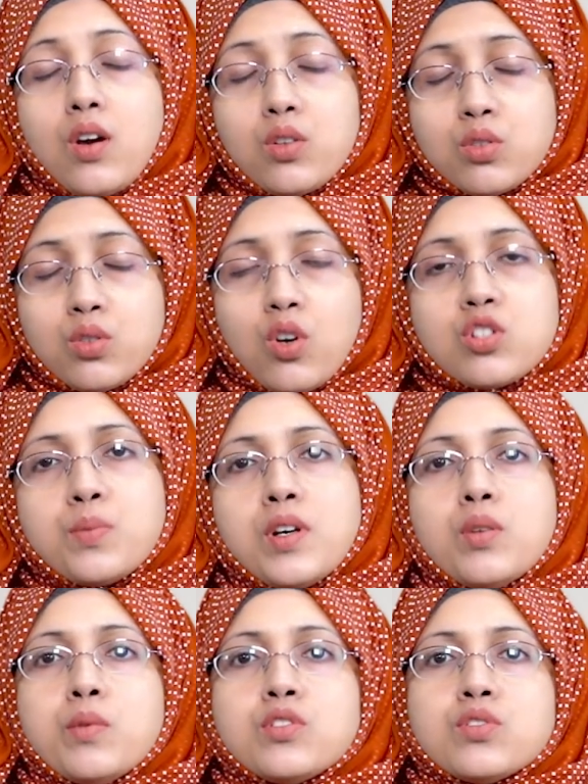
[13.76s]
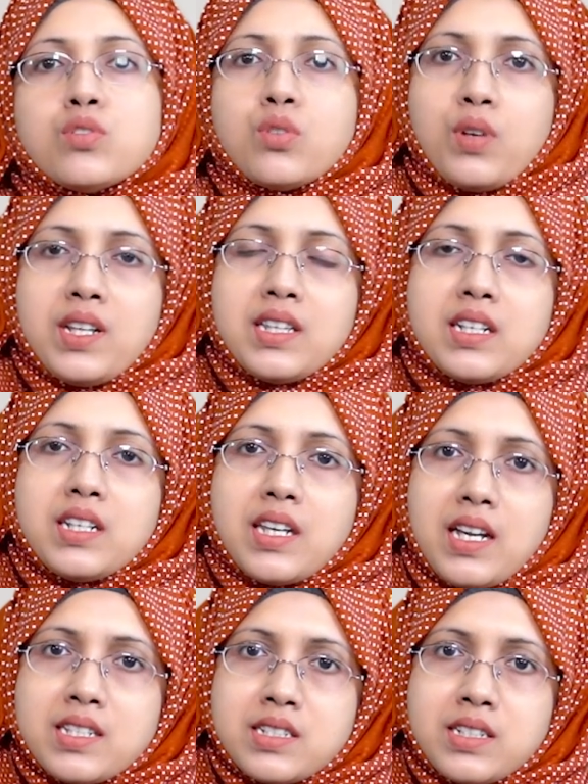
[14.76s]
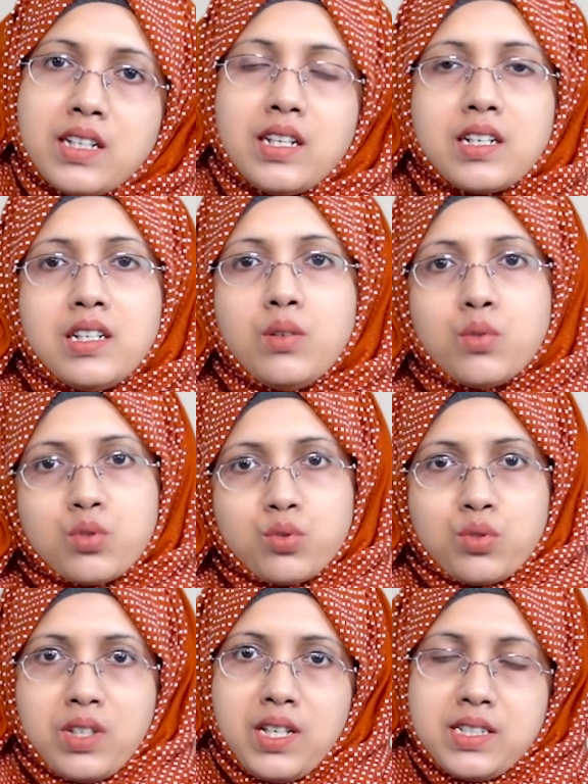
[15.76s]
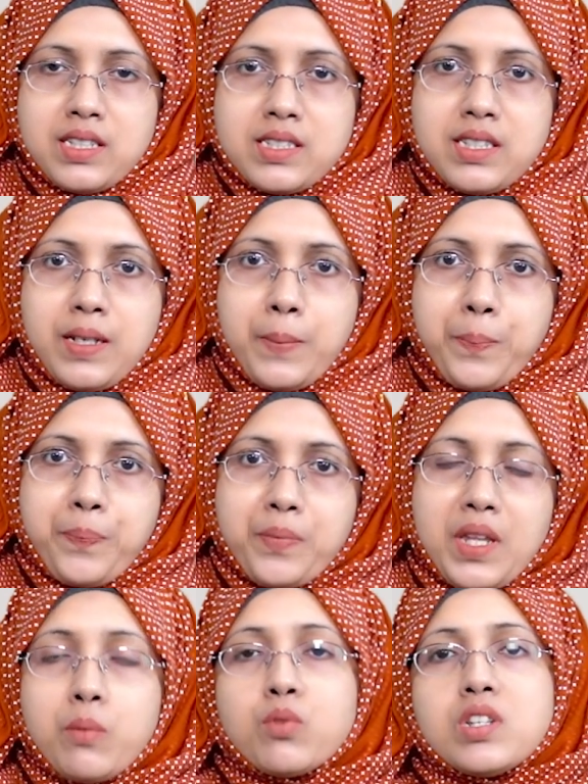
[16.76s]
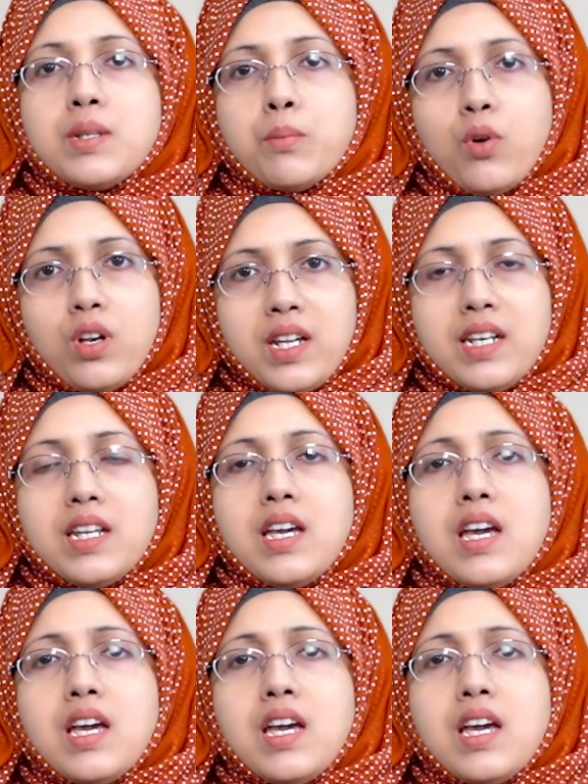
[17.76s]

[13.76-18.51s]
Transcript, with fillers: গত দশ বারো বছর ধরে তিনি গ্যাস্ট্রিকের একটি ওষুধ খেয়ে যাচ্ছেন এবং তিনি বলেন